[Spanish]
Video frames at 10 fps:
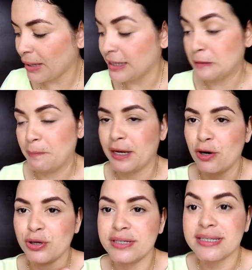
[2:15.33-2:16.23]

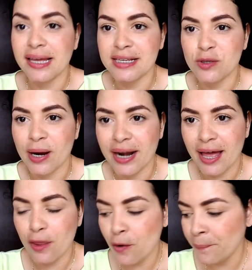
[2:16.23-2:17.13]
Espero y sea de su
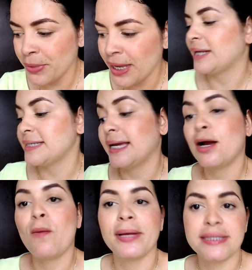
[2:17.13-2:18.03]
agrado. Así que
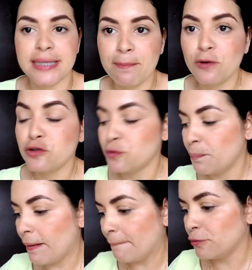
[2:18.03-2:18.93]
comencemos,
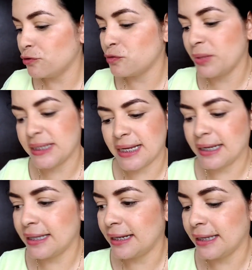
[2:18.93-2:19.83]
vámonos. Mira, está
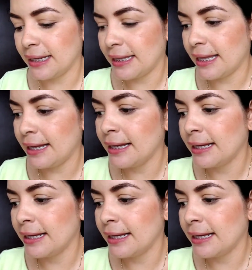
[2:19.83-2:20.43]
aquí entretenida.